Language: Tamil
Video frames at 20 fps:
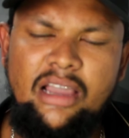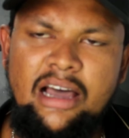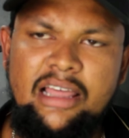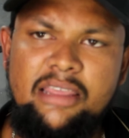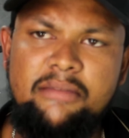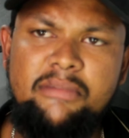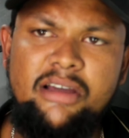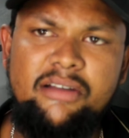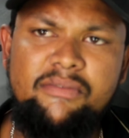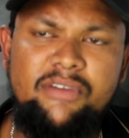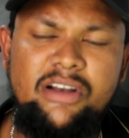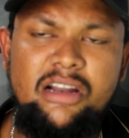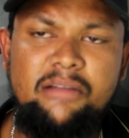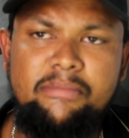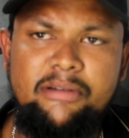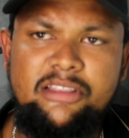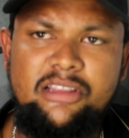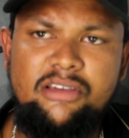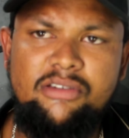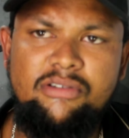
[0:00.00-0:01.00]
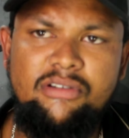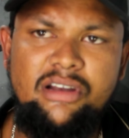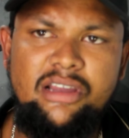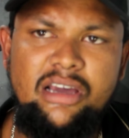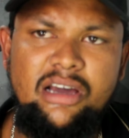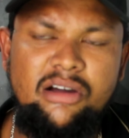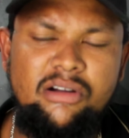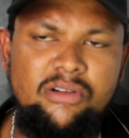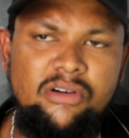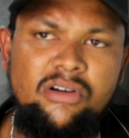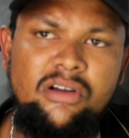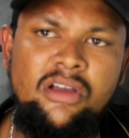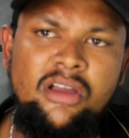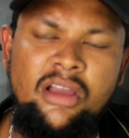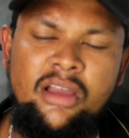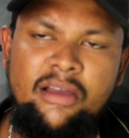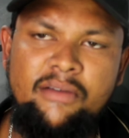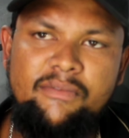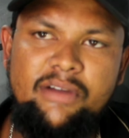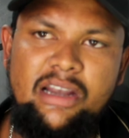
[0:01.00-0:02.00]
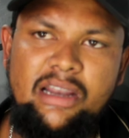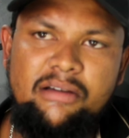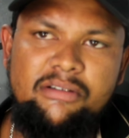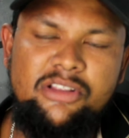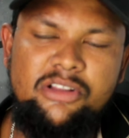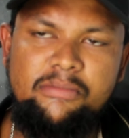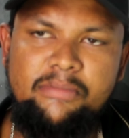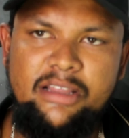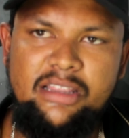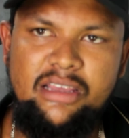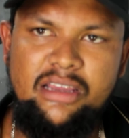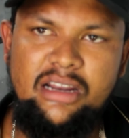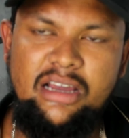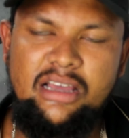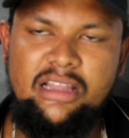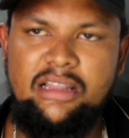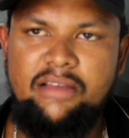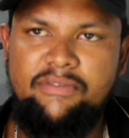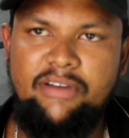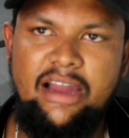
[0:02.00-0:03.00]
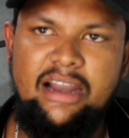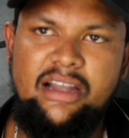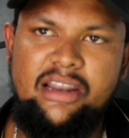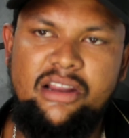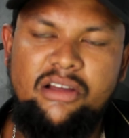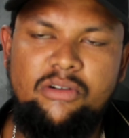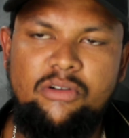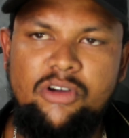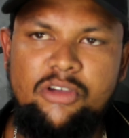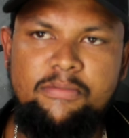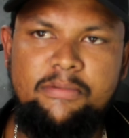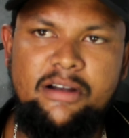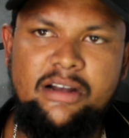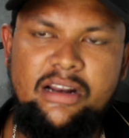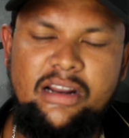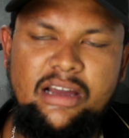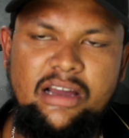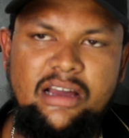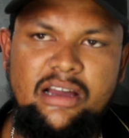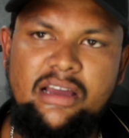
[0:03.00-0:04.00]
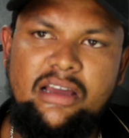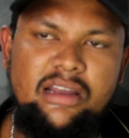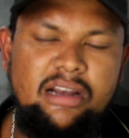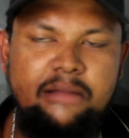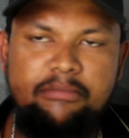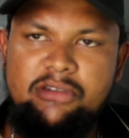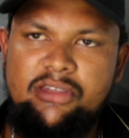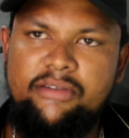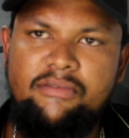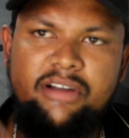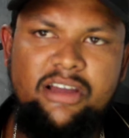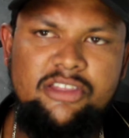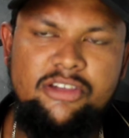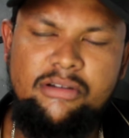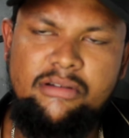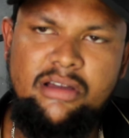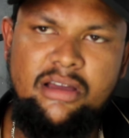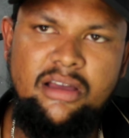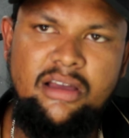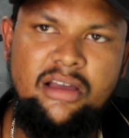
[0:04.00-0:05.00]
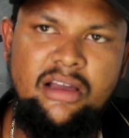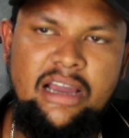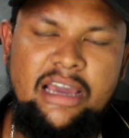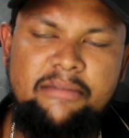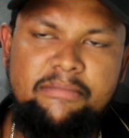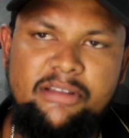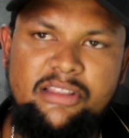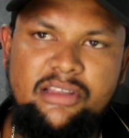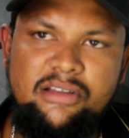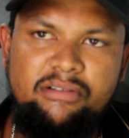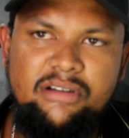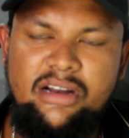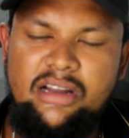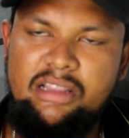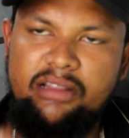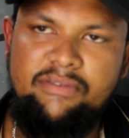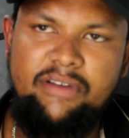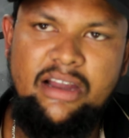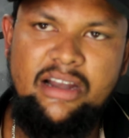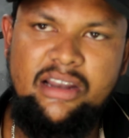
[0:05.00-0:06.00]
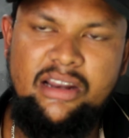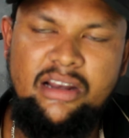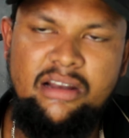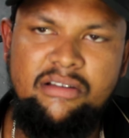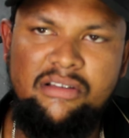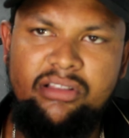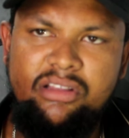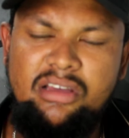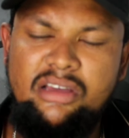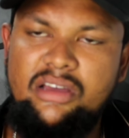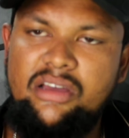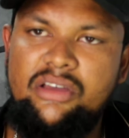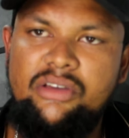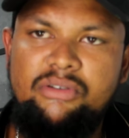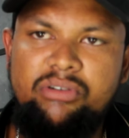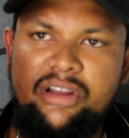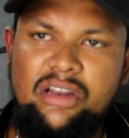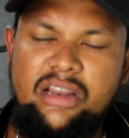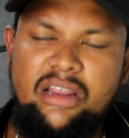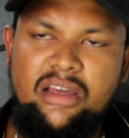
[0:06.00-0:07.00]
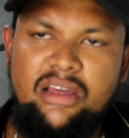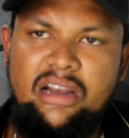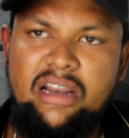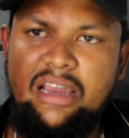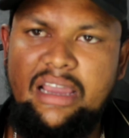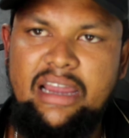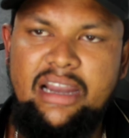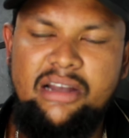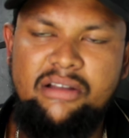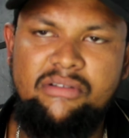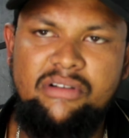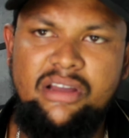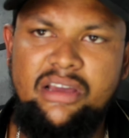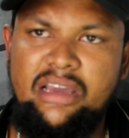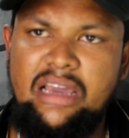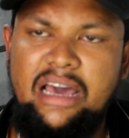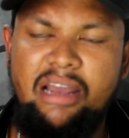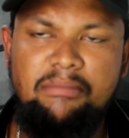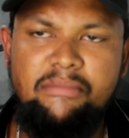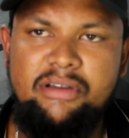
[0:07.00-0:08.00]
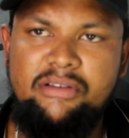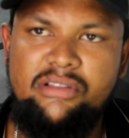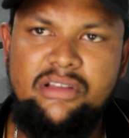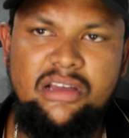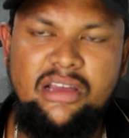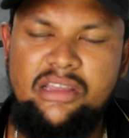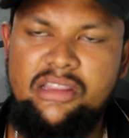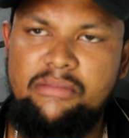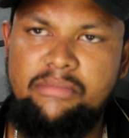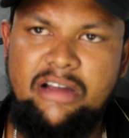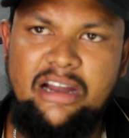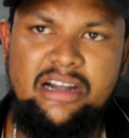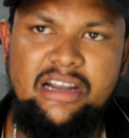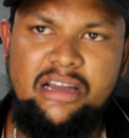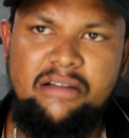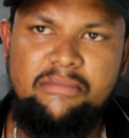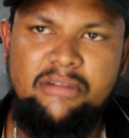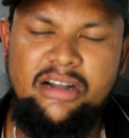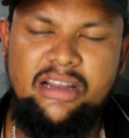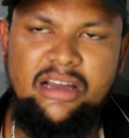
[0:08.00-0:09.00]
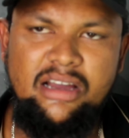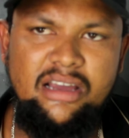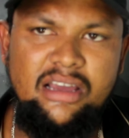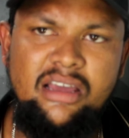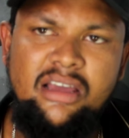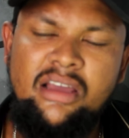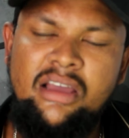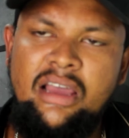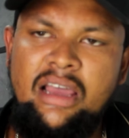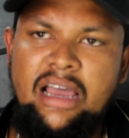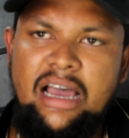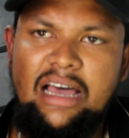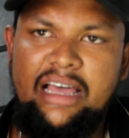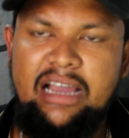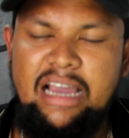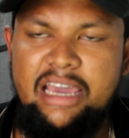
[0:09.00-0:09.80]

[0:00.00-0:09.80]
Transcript: அதே மாதிரி வில்லை பற்றி சொல்லி ஆகணும் வில்லை வந்து பார்த்திங்கன்னா அந்த ஃபேக்ட்ரியை க்ளோஸ் பண்ணுறக்காக நம்ம சிவராஜ் கைப்பற்றிடுவார் அந்த ஃபேக்ட்ரியில் வந்து யூனிட் எல்லாம் கேட்டவுடனே யாருமே வந்து இது கண்டுக்க மாட்டாங்க அது